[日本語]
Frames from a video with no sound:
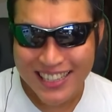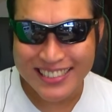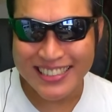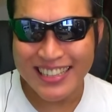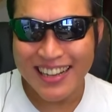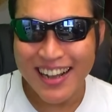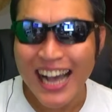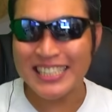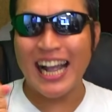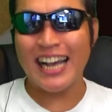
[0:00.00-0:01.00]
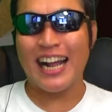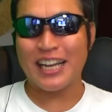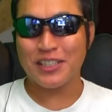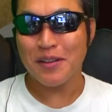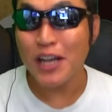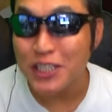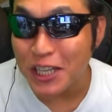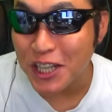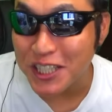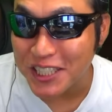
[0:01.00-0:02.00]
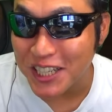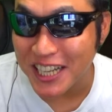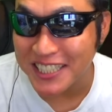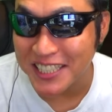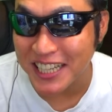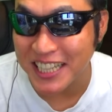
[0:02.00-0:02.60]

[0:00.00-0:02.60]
いあ、来たはい、ありがとうございます来た来た来た来た来た